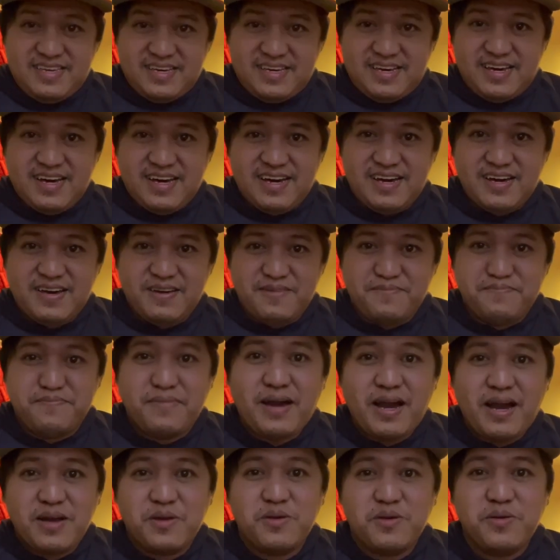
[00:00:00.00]
uh,
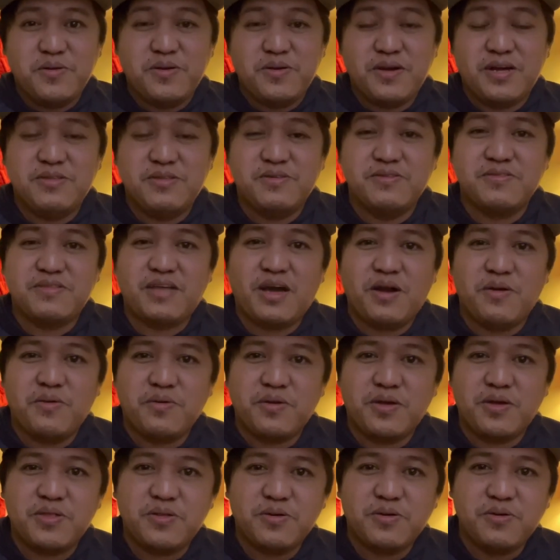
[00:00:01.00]
bagong, ano tawag
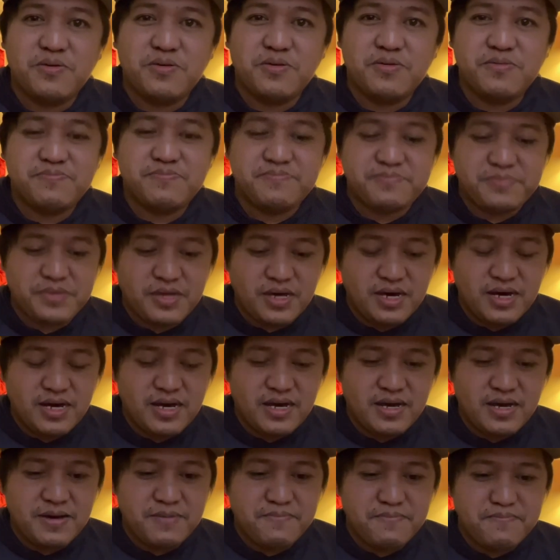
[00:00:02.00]
ito,
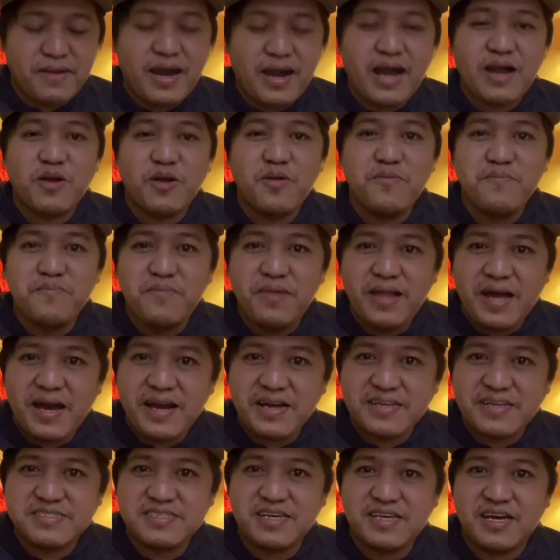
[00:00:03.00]
uh, bagong
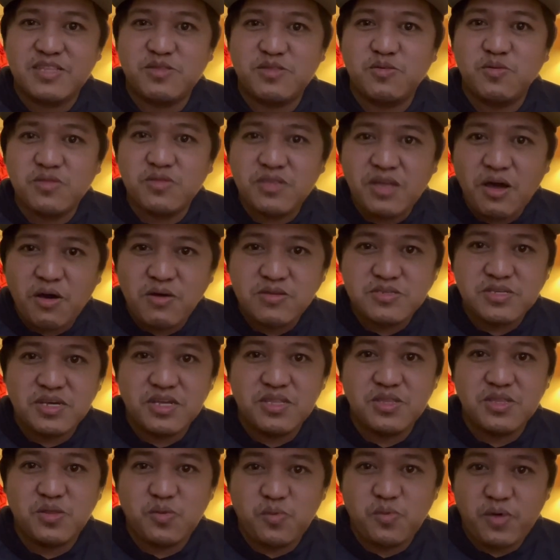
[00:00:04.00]
vlog sa
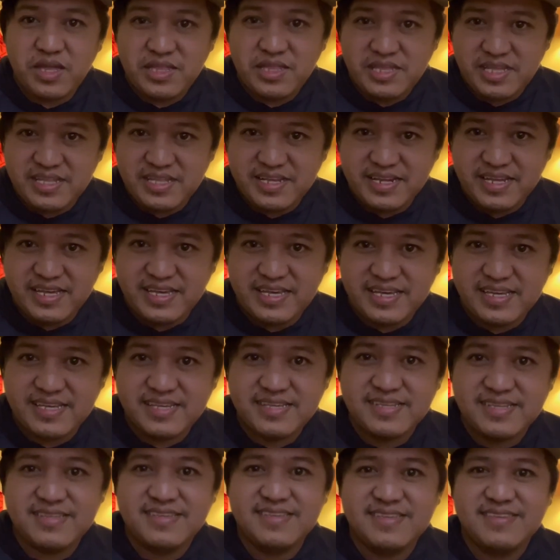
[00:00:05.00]

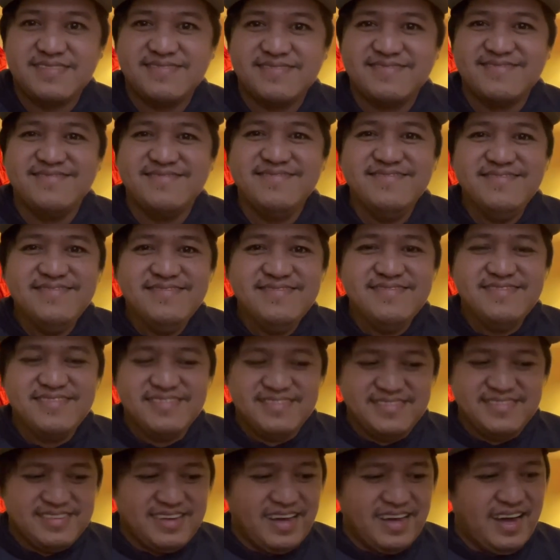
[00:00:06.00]

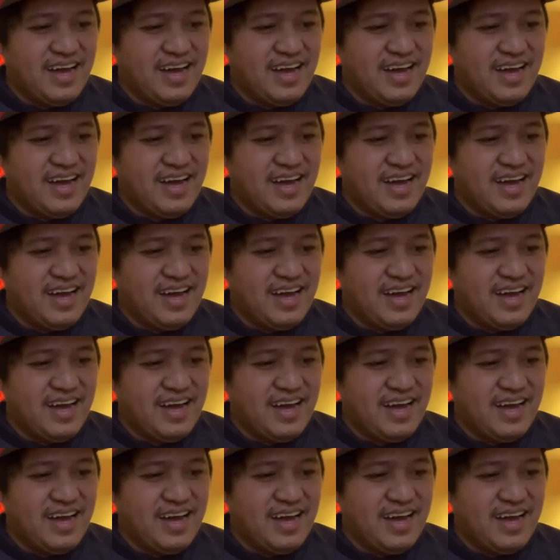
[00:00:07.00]
2023.